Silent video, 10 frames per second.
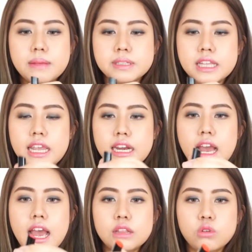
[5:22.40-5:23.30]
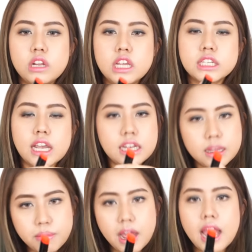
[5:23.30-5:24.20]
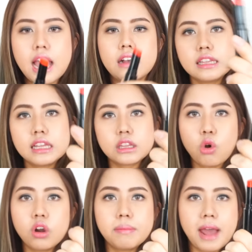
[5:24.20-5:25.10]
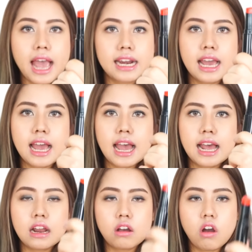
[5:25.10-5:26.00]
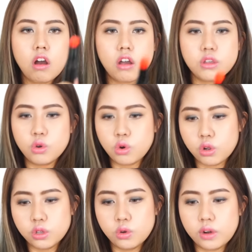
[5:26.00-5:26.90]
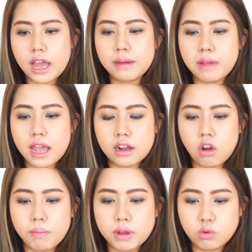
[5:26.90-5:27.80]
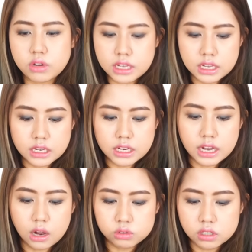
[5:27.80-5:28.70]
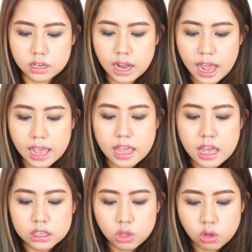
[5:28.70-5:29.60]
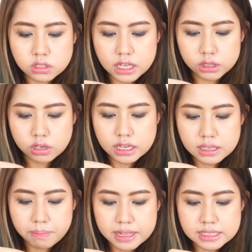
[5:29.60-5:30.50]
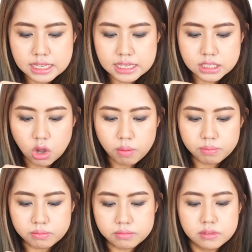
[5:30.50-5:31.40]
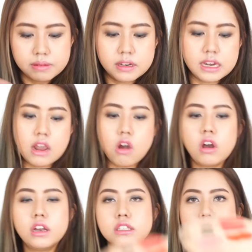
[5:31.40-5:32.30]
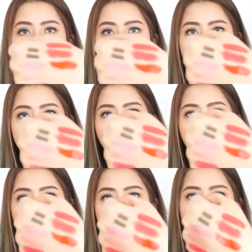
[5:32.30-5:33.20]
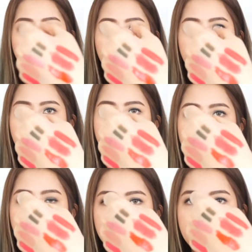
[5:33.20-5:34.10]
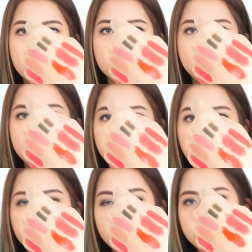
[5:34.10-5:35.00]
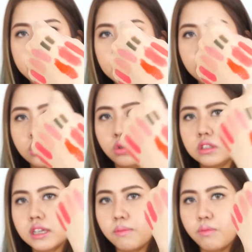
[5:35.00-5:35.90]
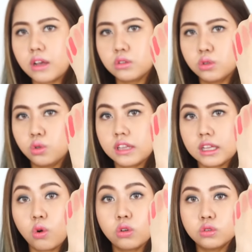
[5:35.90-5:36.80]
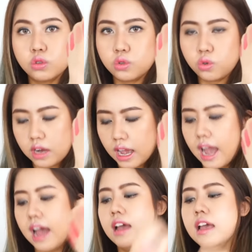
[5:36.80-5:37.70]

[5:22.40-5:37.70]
Lipstick นะคะตัวนี้ใช้ดีมากติดทนมากนะคะแล้วก็อยู่ทนอยู่นานมากลองไปดูที่เคาน์เตอร์ได้โทนสีตัวนี้จะเป็นสีส้มนีออนส้มแบบส้มมากๆ Creamy สุดๆฉ่ำวาวสุดๆแต่ทนสุดๆนะคะ